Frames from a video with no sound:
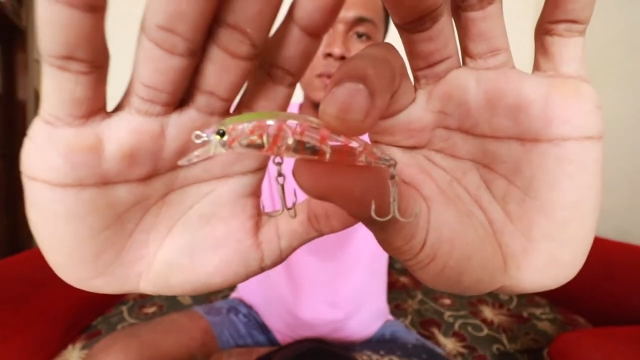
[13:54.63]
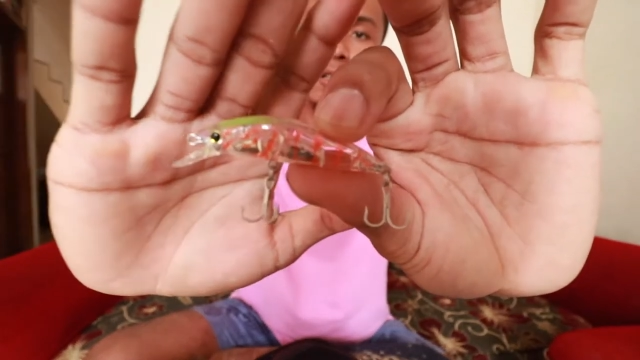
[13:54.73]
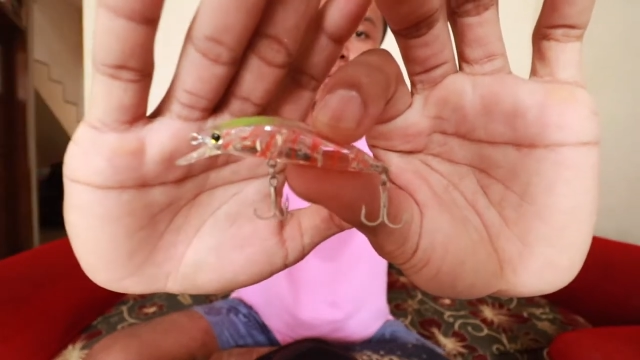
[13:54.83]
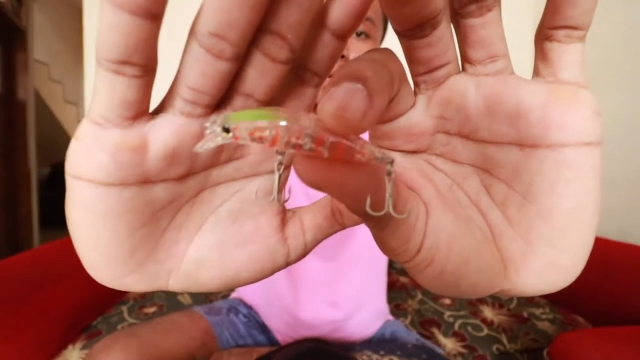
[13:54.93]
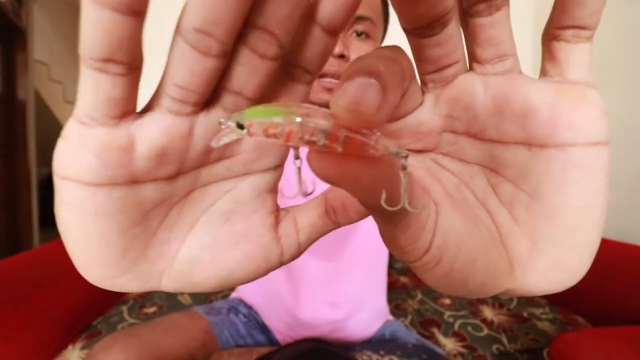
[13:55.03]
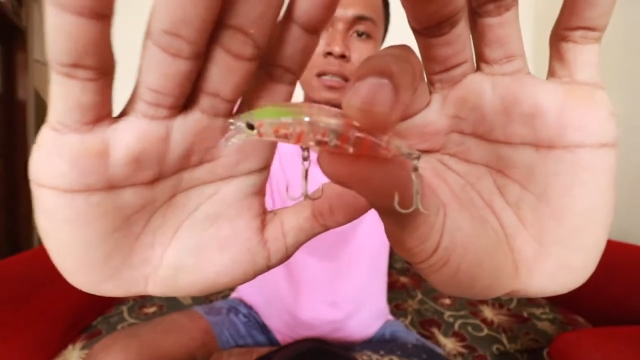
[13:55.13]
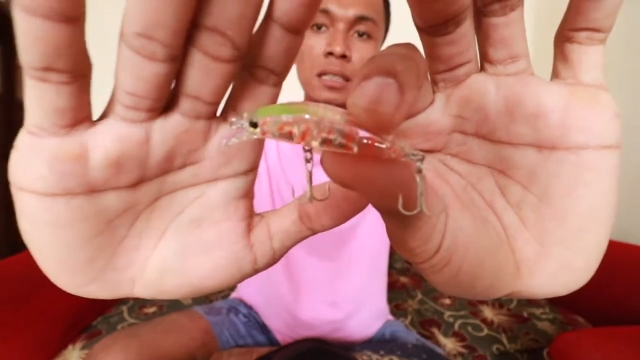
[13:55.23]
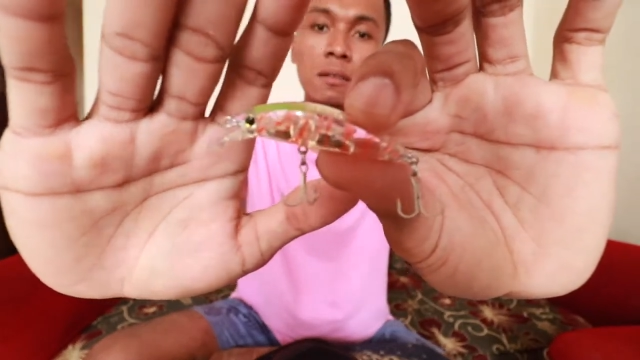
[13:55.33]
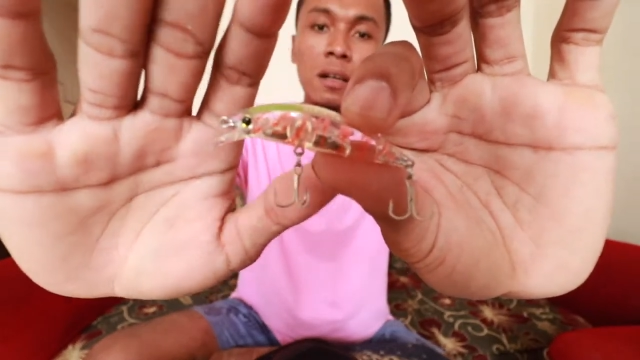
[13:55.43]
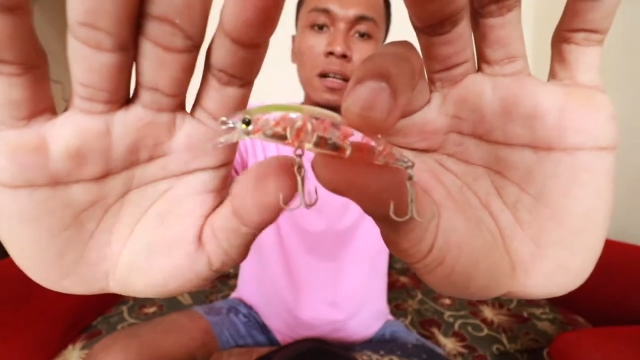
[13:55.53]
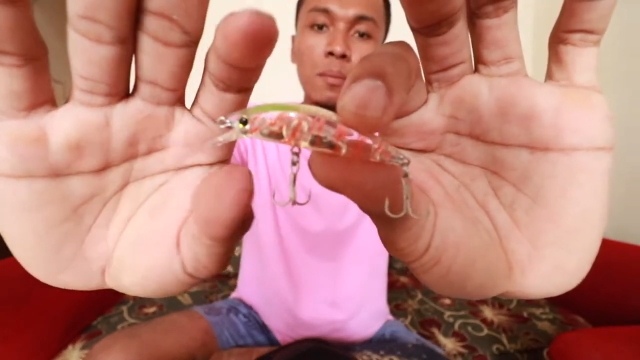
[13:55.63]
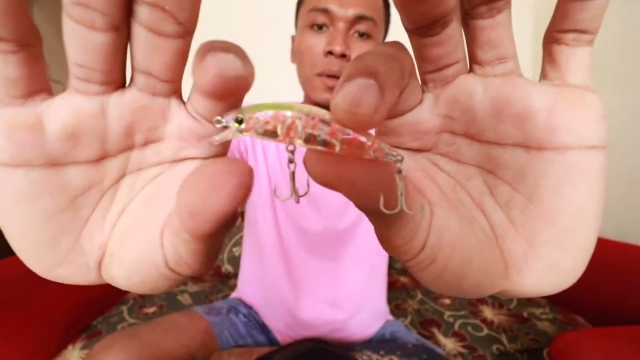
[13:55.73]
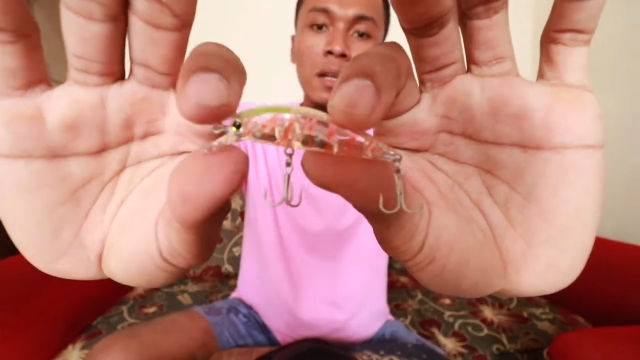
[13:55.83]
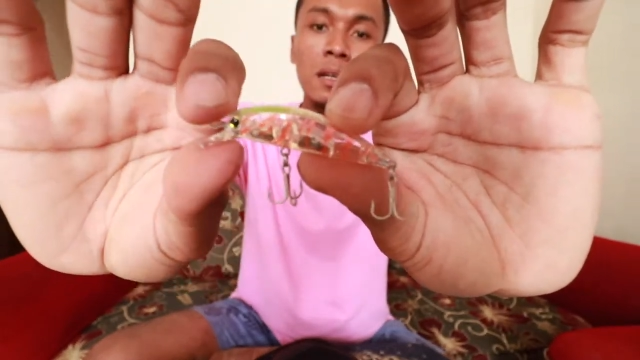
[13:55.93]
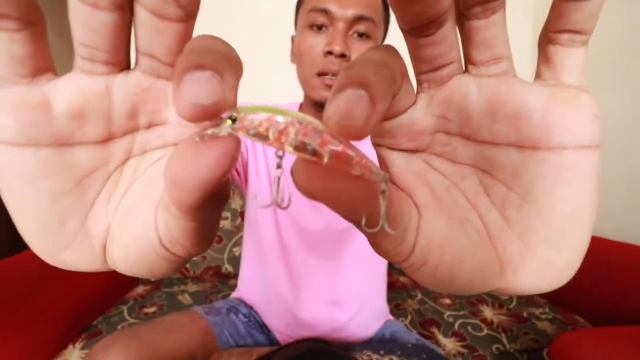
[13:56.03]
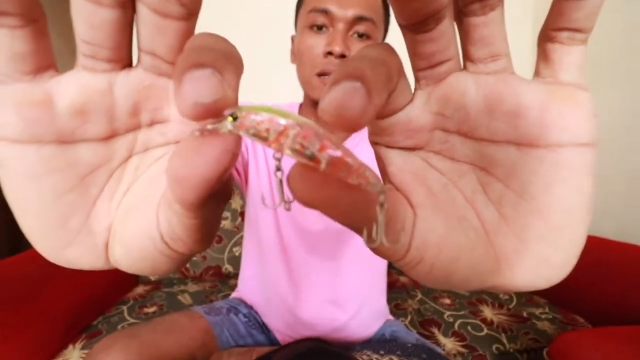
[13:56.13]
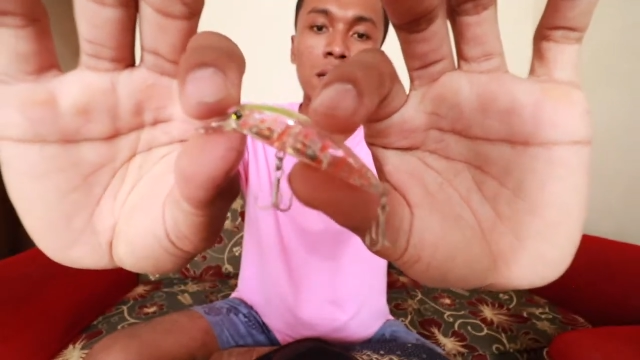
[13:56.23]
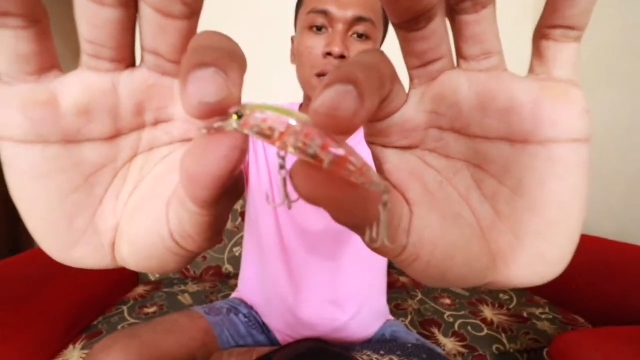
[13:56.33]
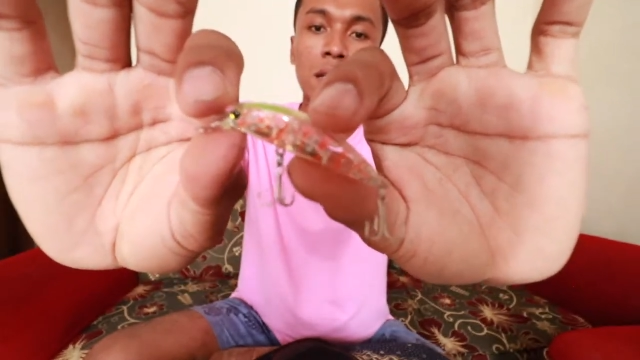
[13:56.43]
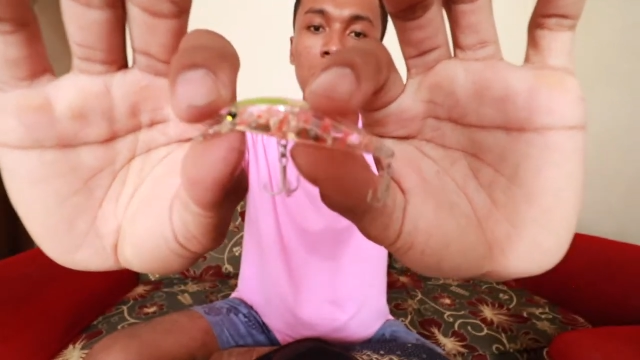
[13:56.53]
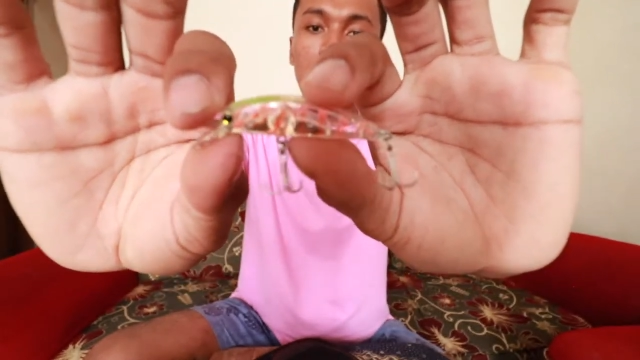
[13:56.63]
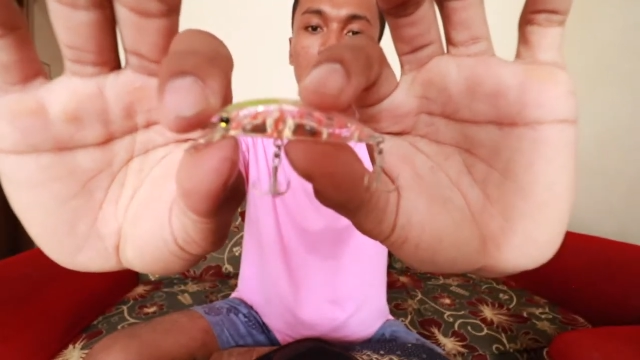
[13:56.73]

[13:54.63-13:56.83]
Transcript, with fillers: dominasi warna bening ya